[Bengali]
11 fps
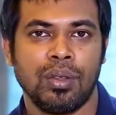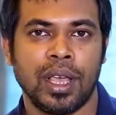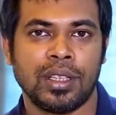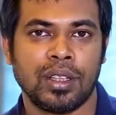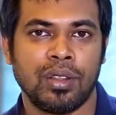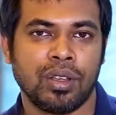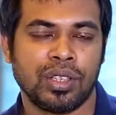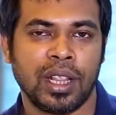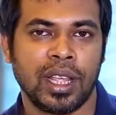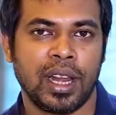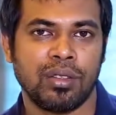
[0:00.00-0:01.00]
দুই
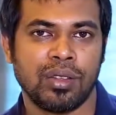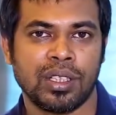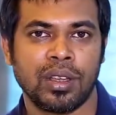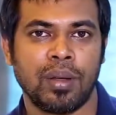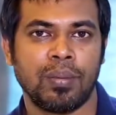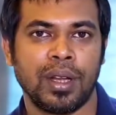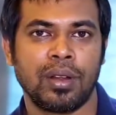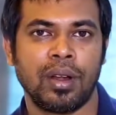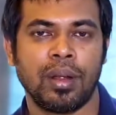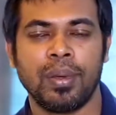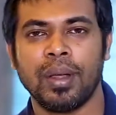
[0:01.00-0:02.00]
সালে গ্র্যাজুয়েশন কমপ্লিট
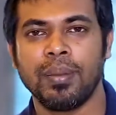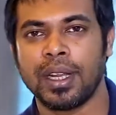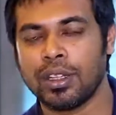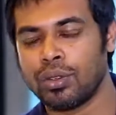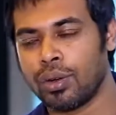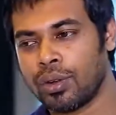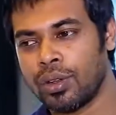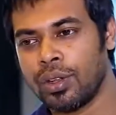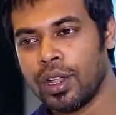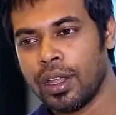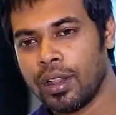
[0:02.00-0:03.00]
করার পর আমি একটা ছোট
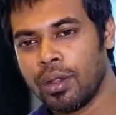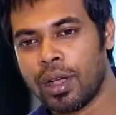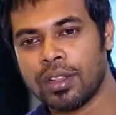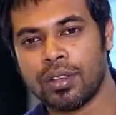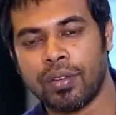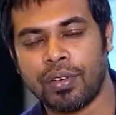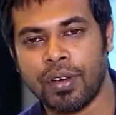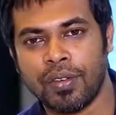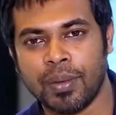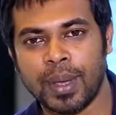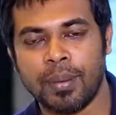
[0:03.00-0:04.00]
লোকাল
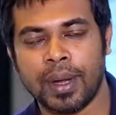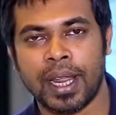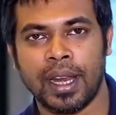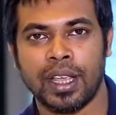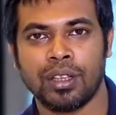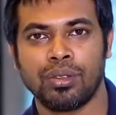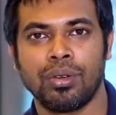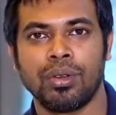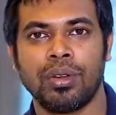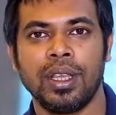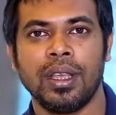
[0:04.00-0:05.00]
সফটওয়্যার ফার্মে আমার কেরিয়ার
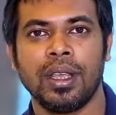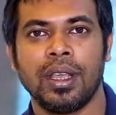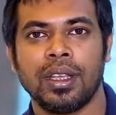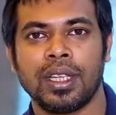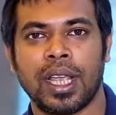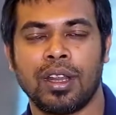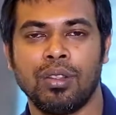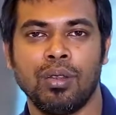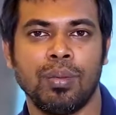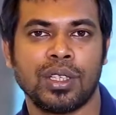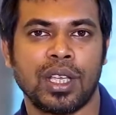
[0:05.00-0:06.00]
শুরু করি সেখানে
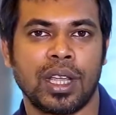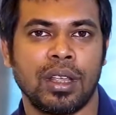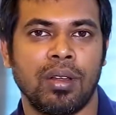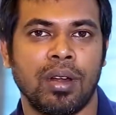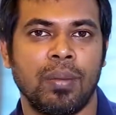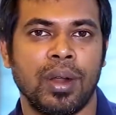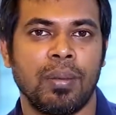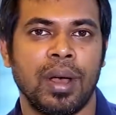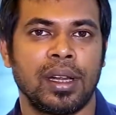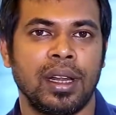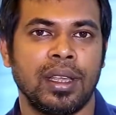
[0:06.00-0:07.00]
দুই মাস চাকরি করার পরে
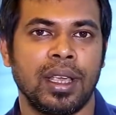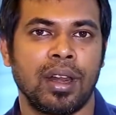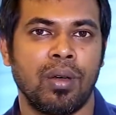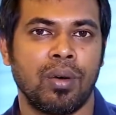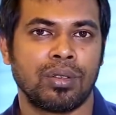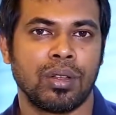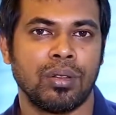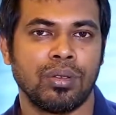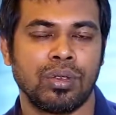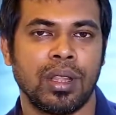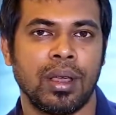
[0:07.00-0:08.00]
বাংলা লিঙ্কের কোর্স
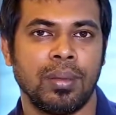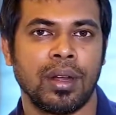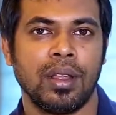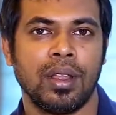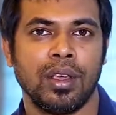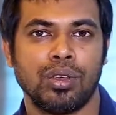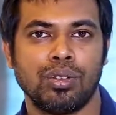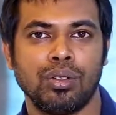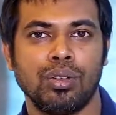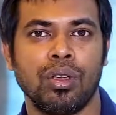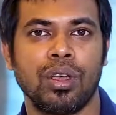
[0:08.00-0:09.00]
সলিউশনে আমার
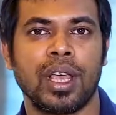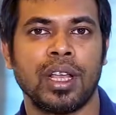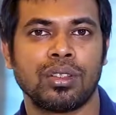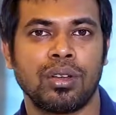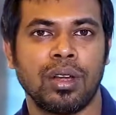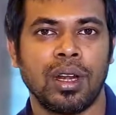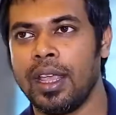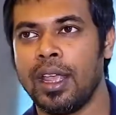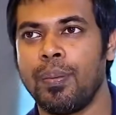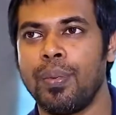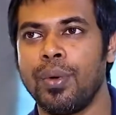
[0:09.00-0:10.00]
সুযোগ হয় কাজ করার
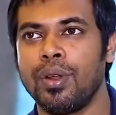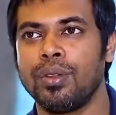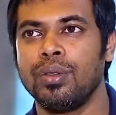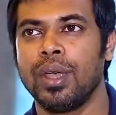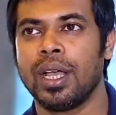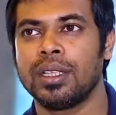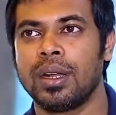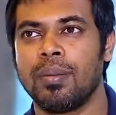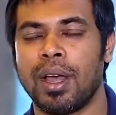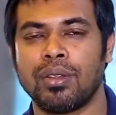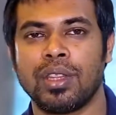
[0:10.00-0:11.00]
এরপর দুই
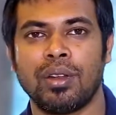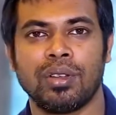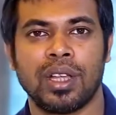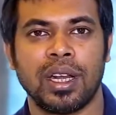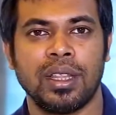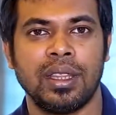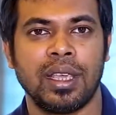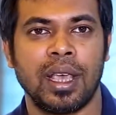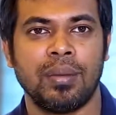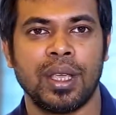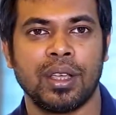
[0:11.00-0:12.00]
হাজার বারো তেরো সালের
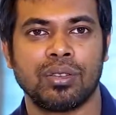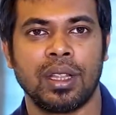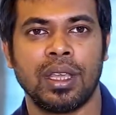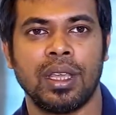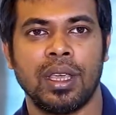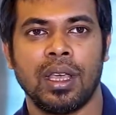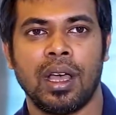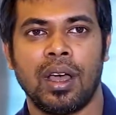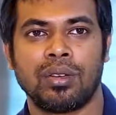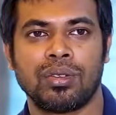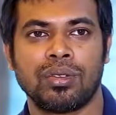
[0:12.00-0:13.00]
দিকে আমি আসলে
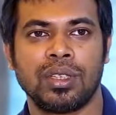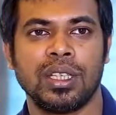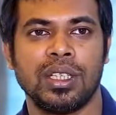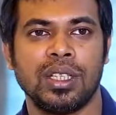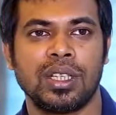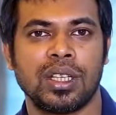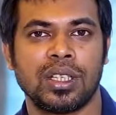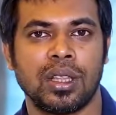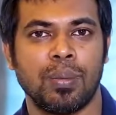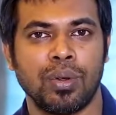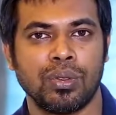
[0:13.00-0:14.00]
আউটসোর্সিং জিনিসটার
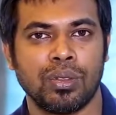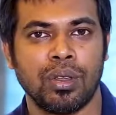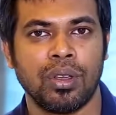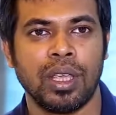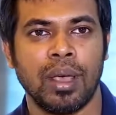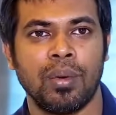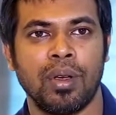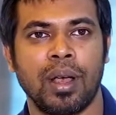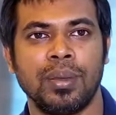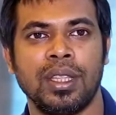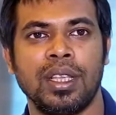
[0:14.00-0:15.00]
সাথে পরিচিত হই এবং
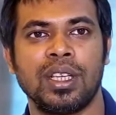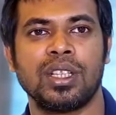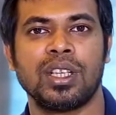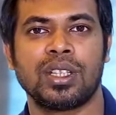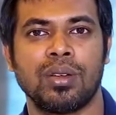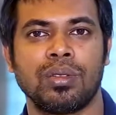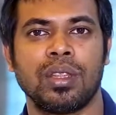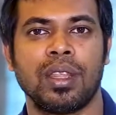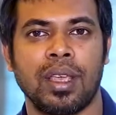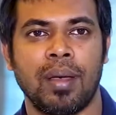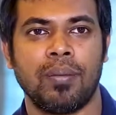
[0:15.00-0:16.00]
আমি নিজে চেষ্টা
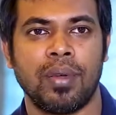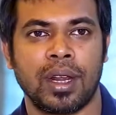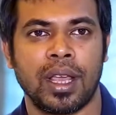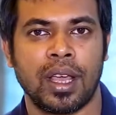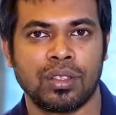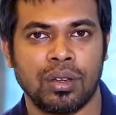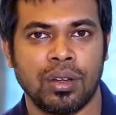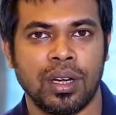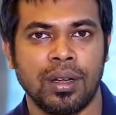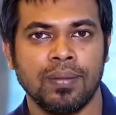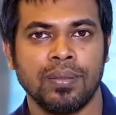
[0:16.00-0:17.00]
করতে থাকি আপওয়ার্কে কাজ
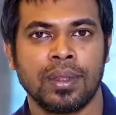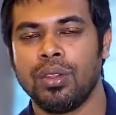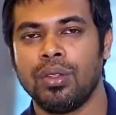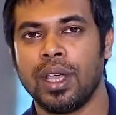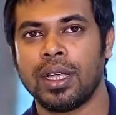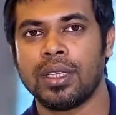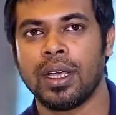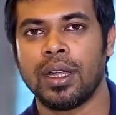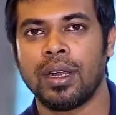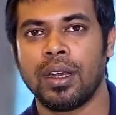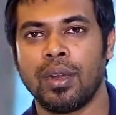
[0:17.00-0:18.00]
করার দুই
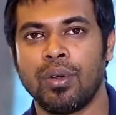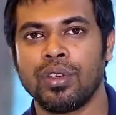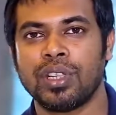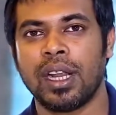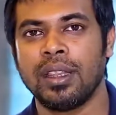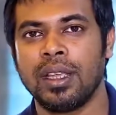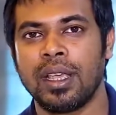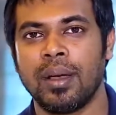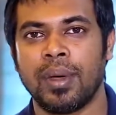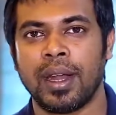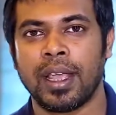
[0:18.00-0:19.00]
হাজার পনেরো সালের
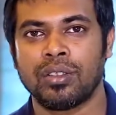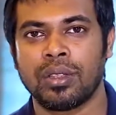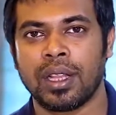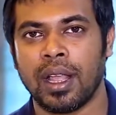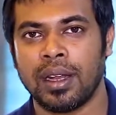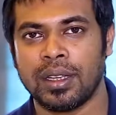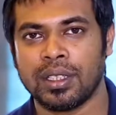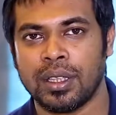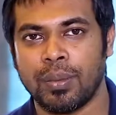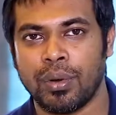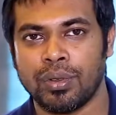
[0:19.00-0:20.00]
দিকে আমার একজন ক্লায়েন্টের
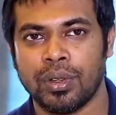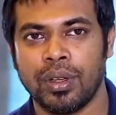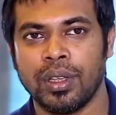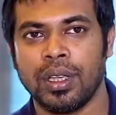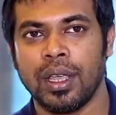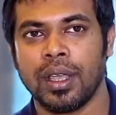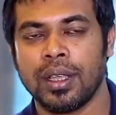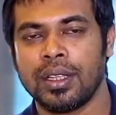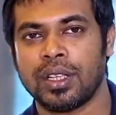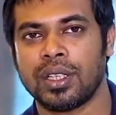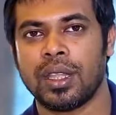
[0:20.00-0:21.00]
সাথে পরিচয় হয়
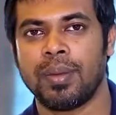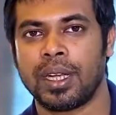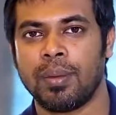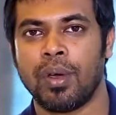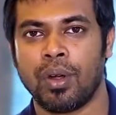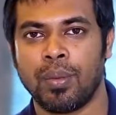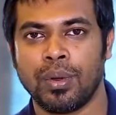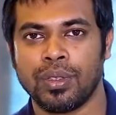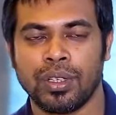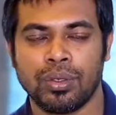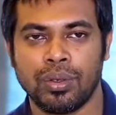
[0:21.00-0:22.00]
যার সাথে আমি একটা বড়
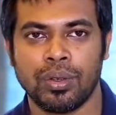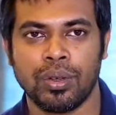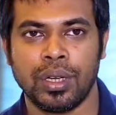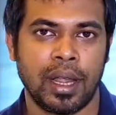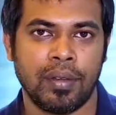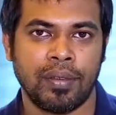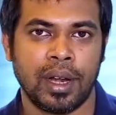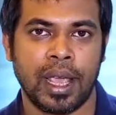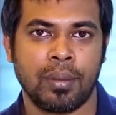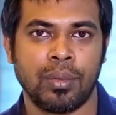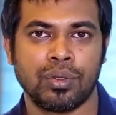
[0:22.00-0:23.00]
প্রজেক্ট শুরু করি
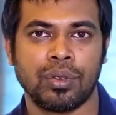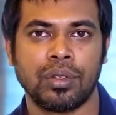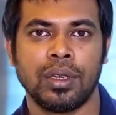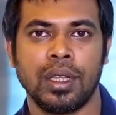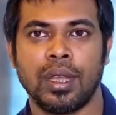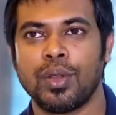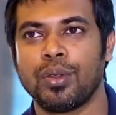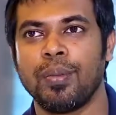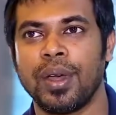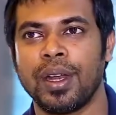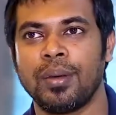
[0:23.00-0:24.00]
আফটার এক বছর
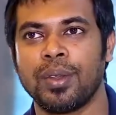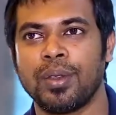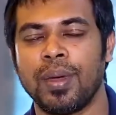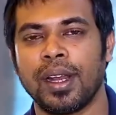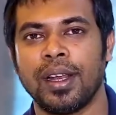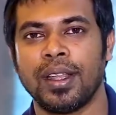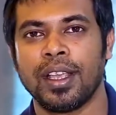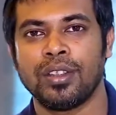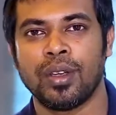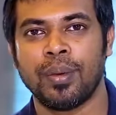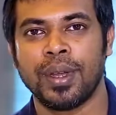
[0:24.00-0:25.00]
প্রথমবারের মতো বাংলা
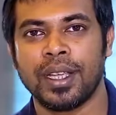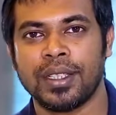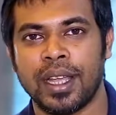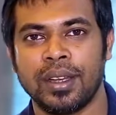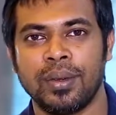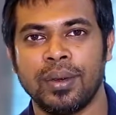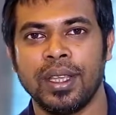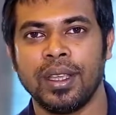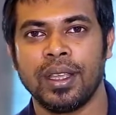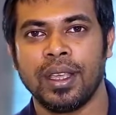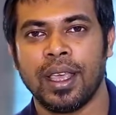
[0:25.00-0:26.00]
লিঙ্কের জবে রিজাইন করি
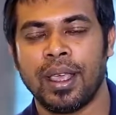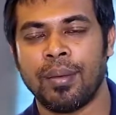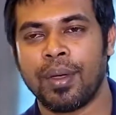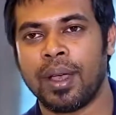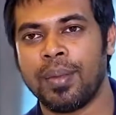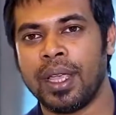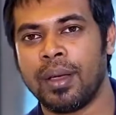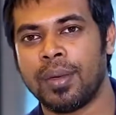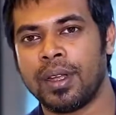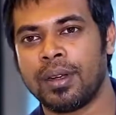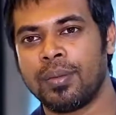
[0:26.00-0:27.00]
এবং আমি
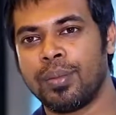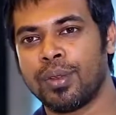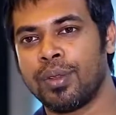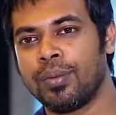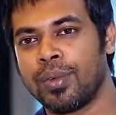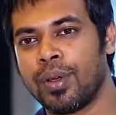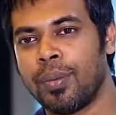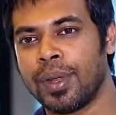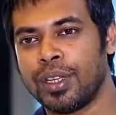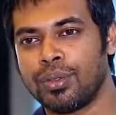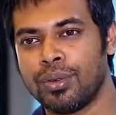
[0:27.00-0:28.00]
আমার প্রথম
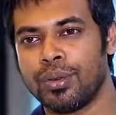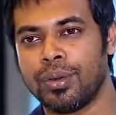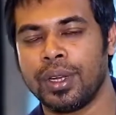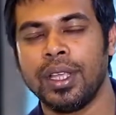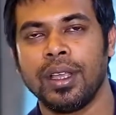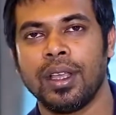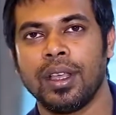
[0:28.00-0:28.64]
কোম্পানি শুরু করি